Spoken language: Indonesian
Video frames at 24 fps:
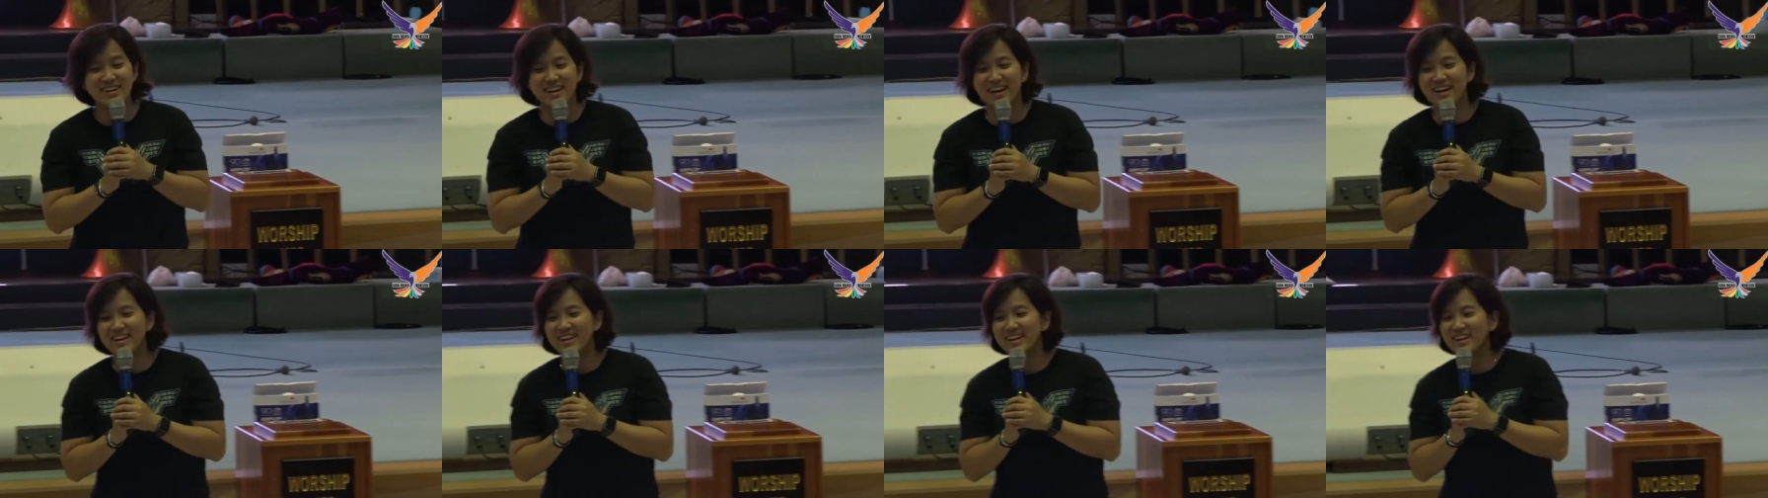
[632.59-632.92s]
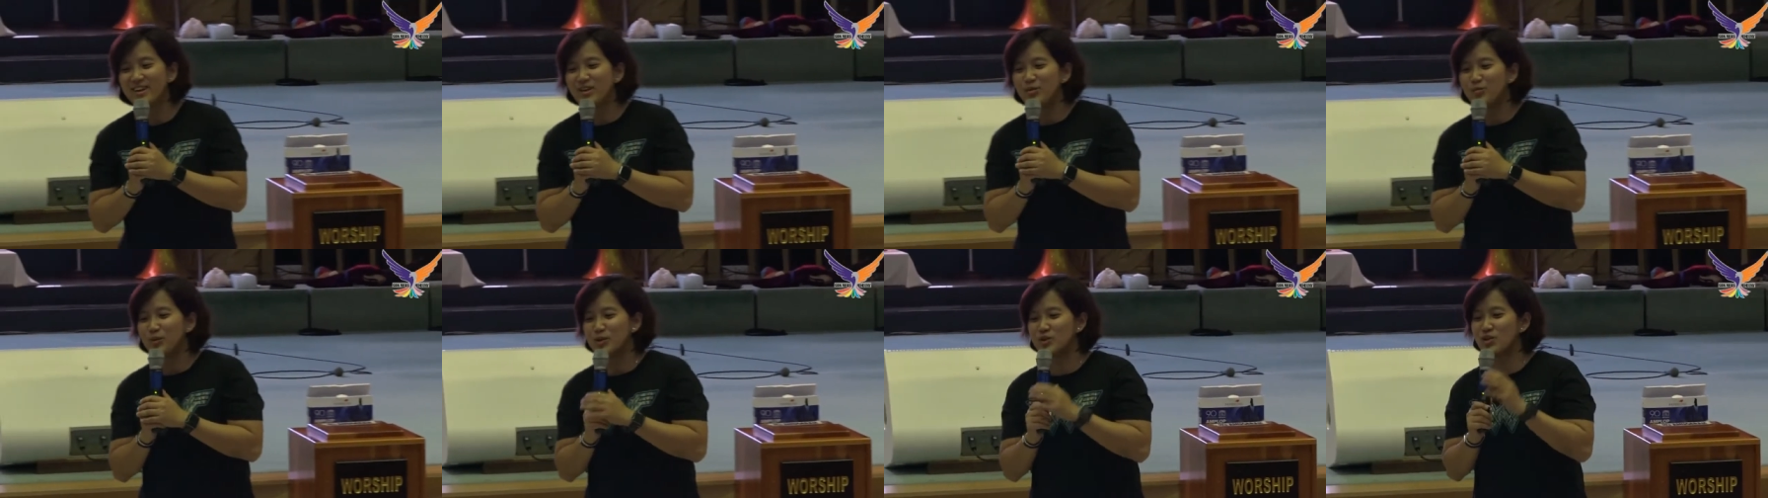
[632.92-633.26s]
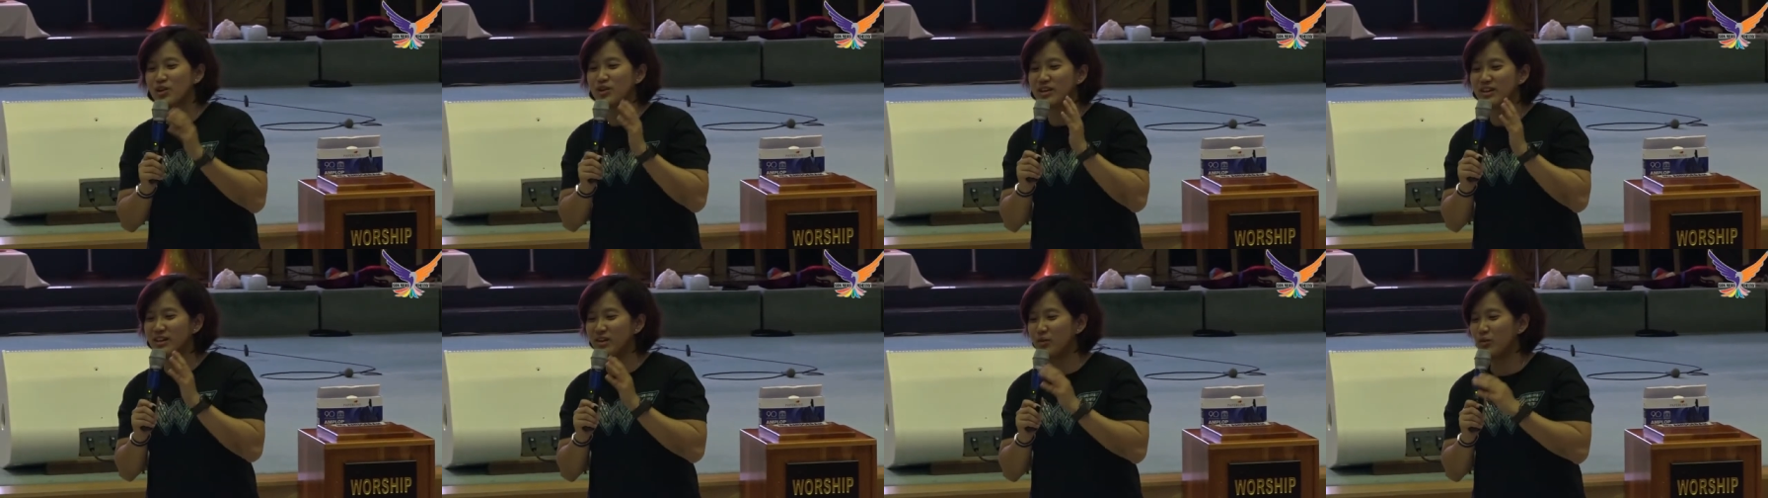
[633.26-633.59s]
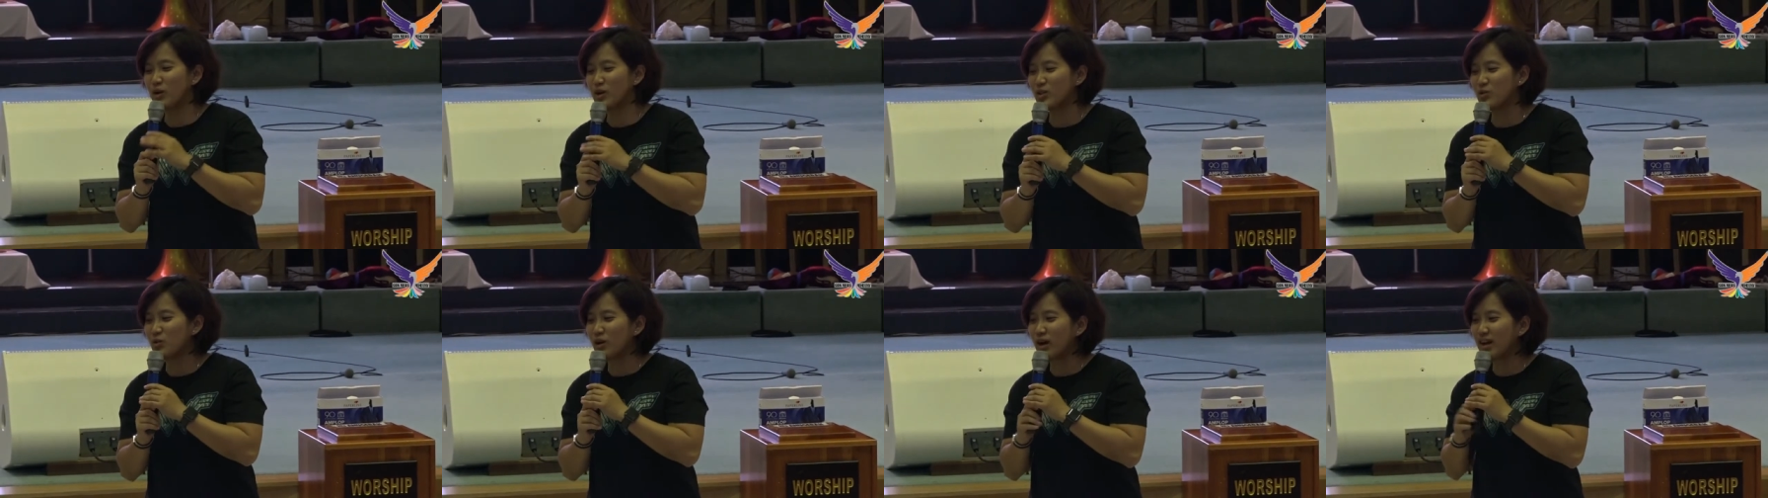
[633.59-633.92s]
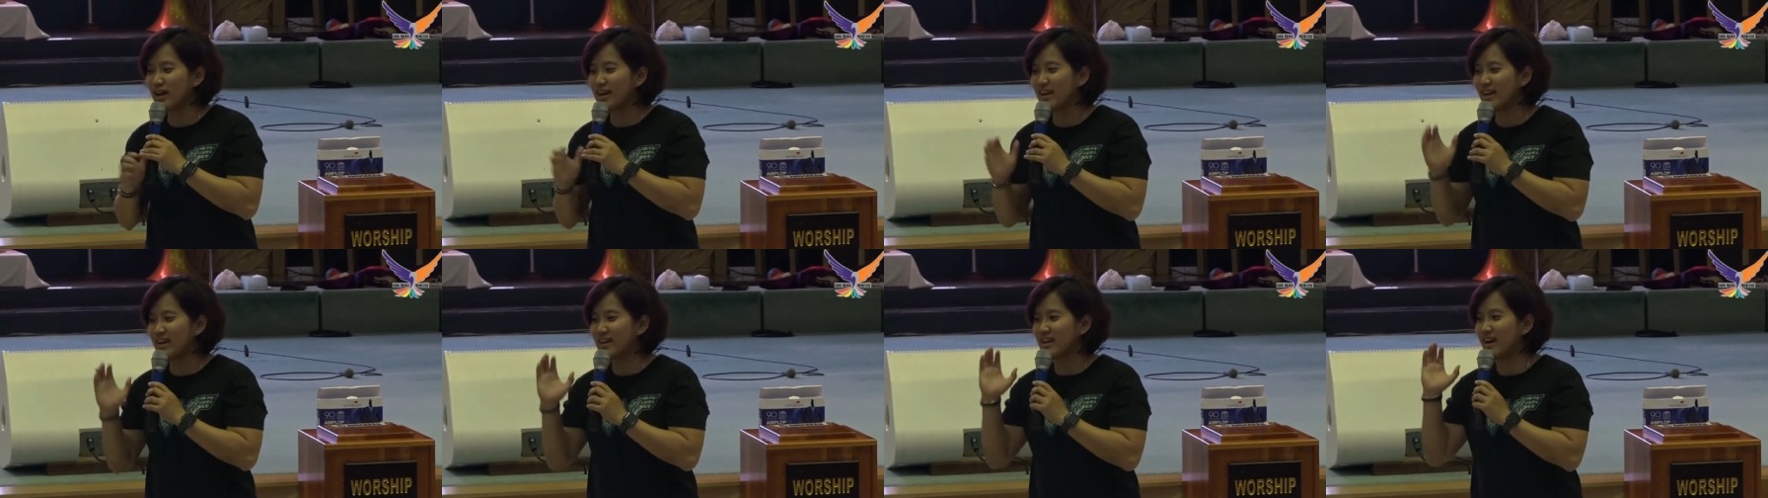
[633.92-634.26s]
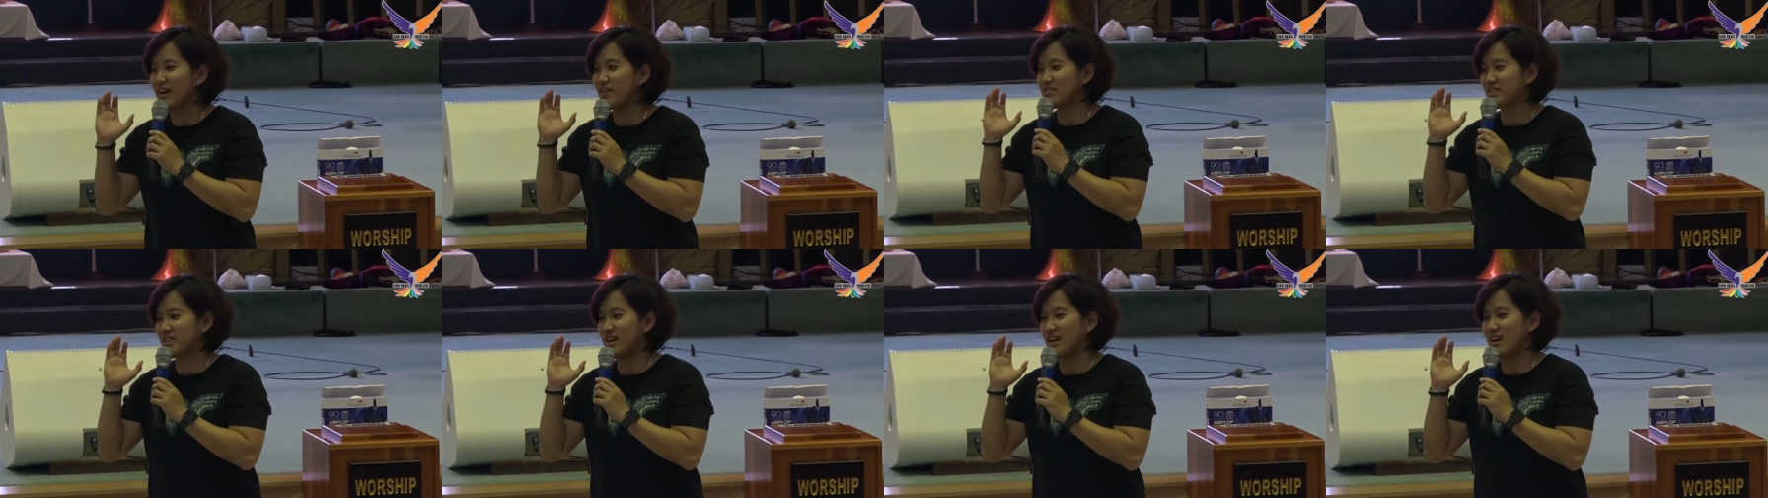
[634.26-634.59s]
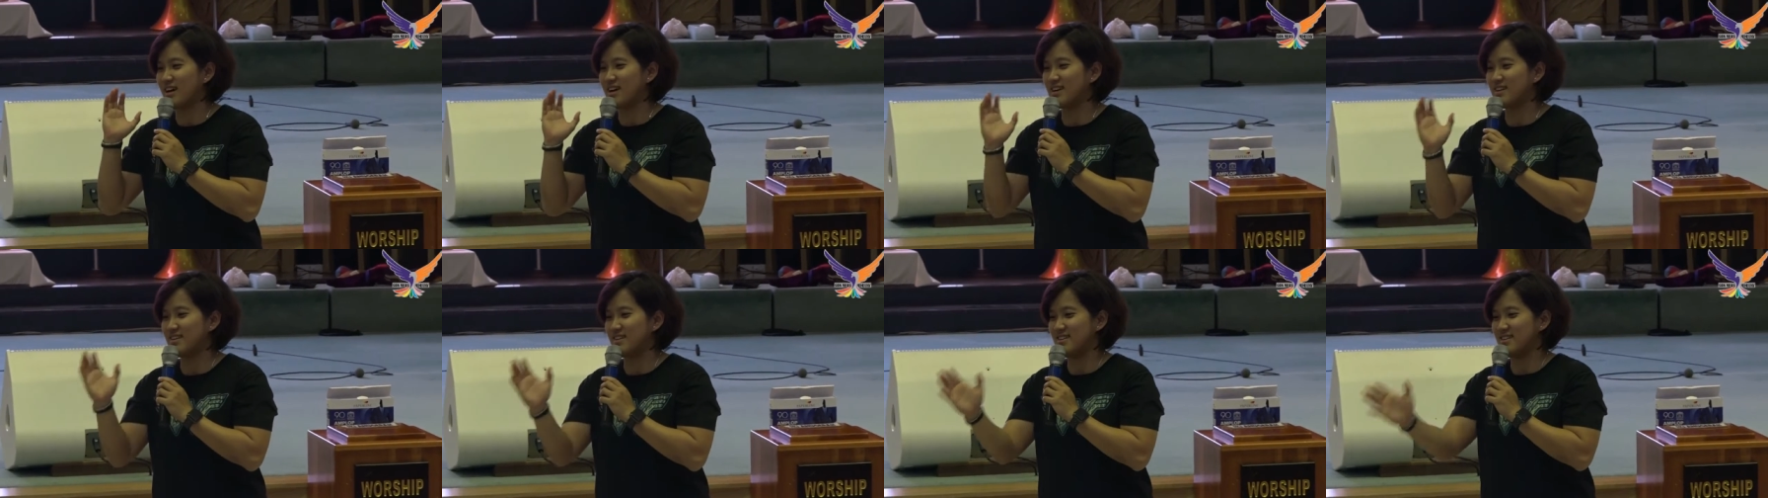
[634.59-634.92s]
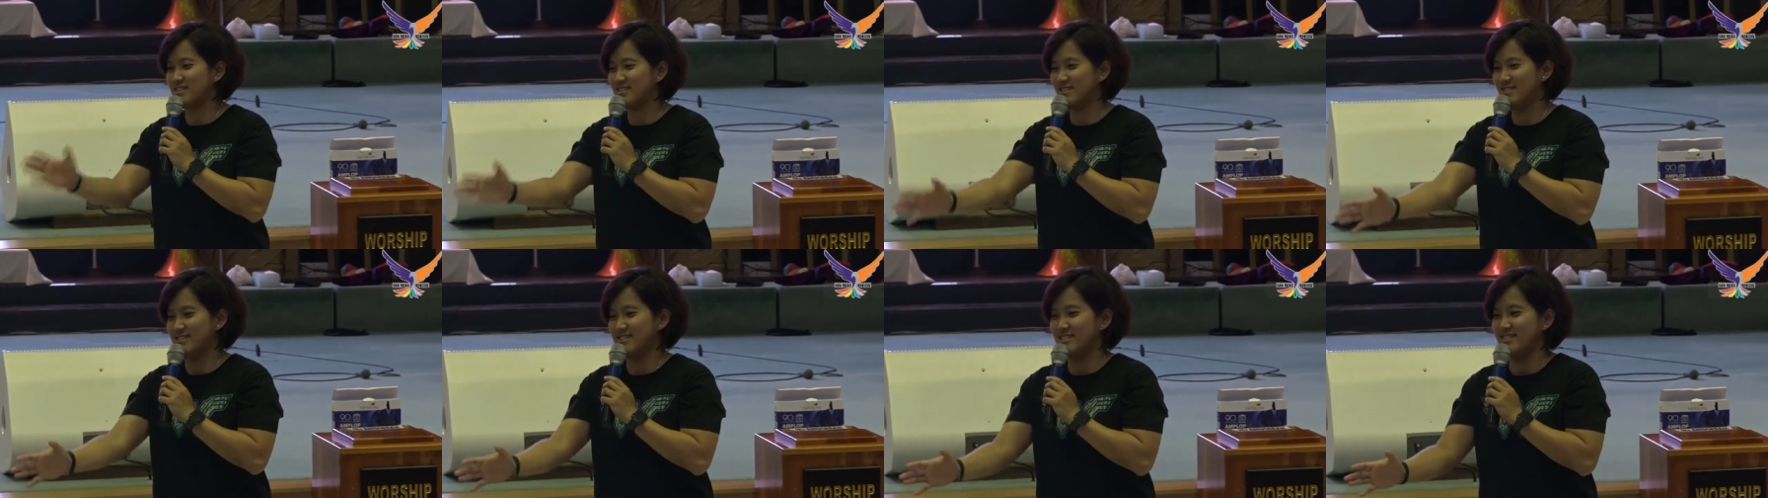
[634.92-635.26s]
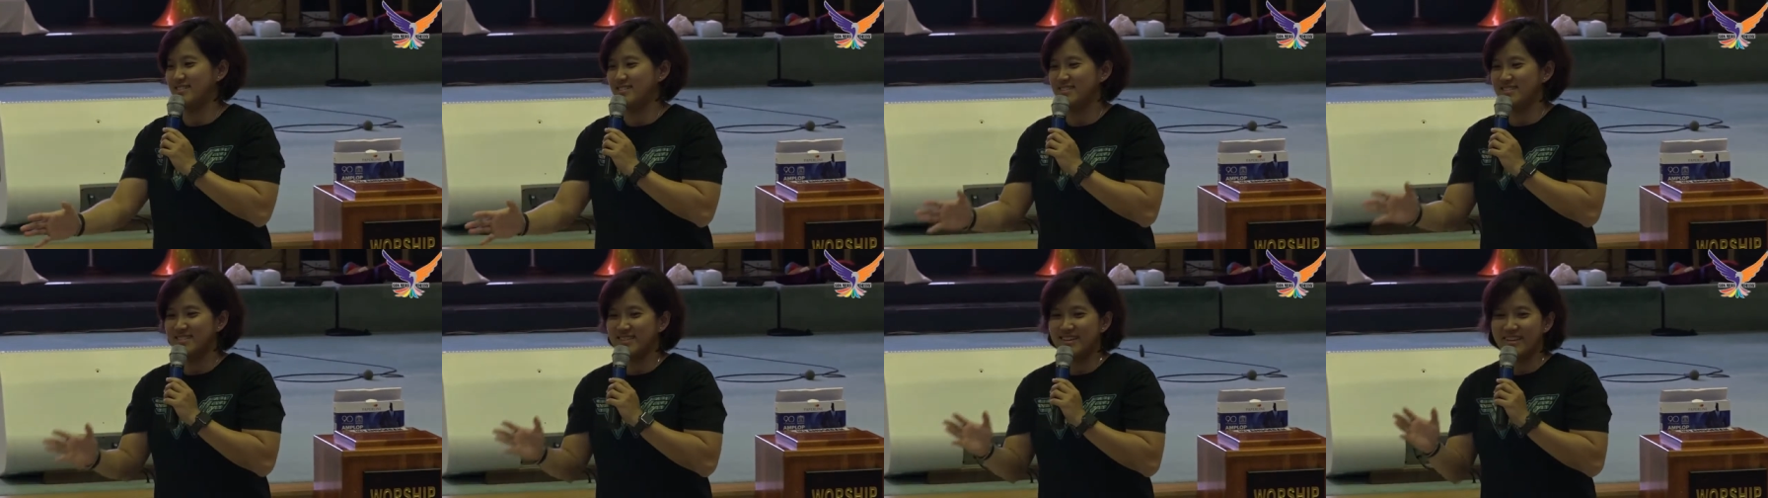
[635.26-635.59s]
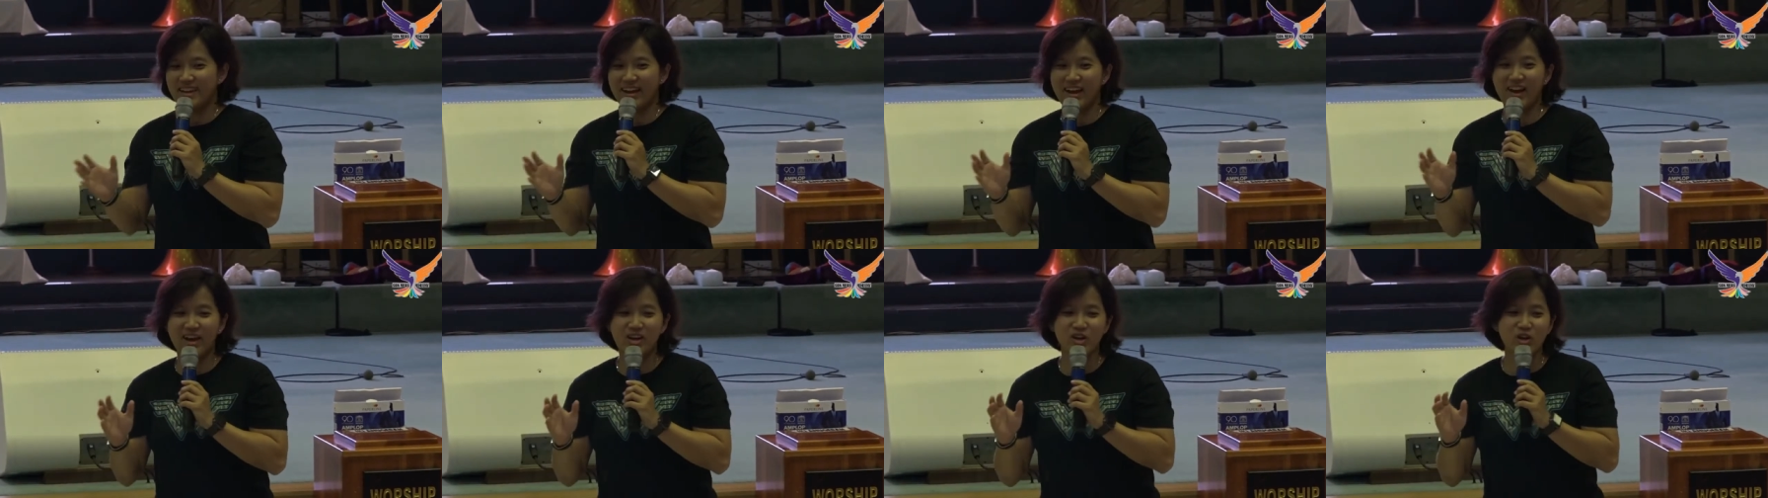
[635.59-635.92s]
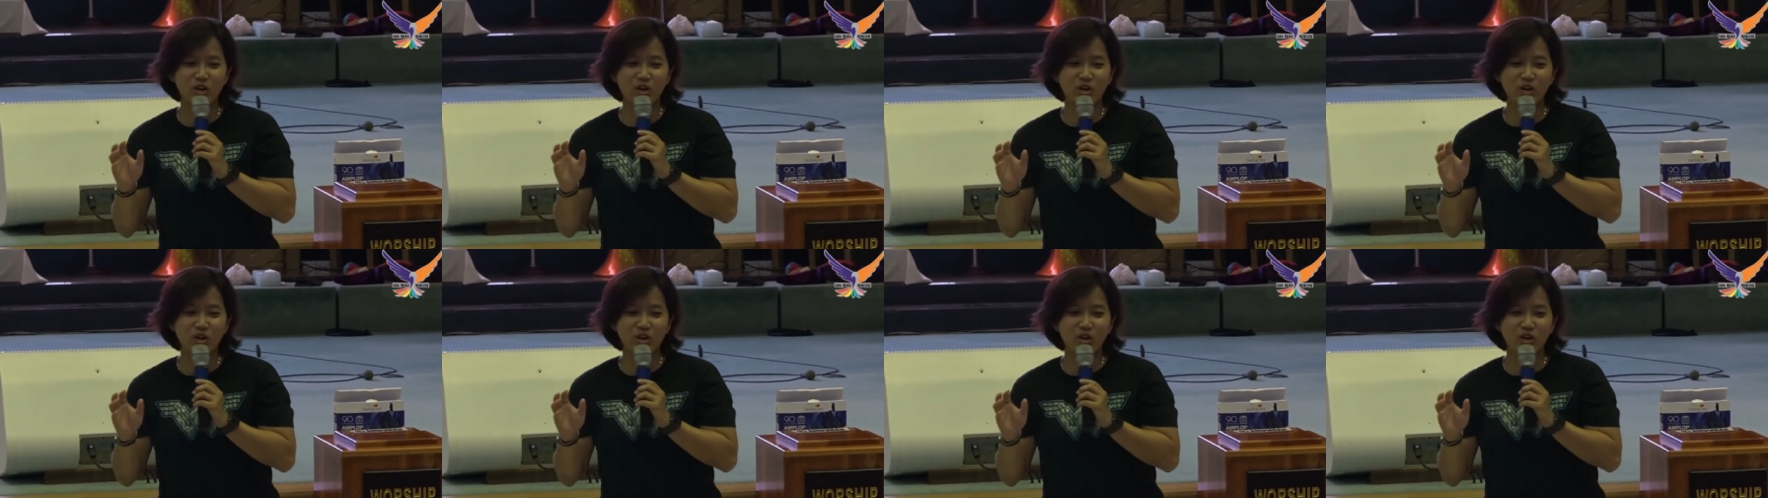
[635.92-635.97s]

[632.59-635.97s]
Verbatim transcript: Kalian, maksudnya gini, waktu kalian daftar, ya kan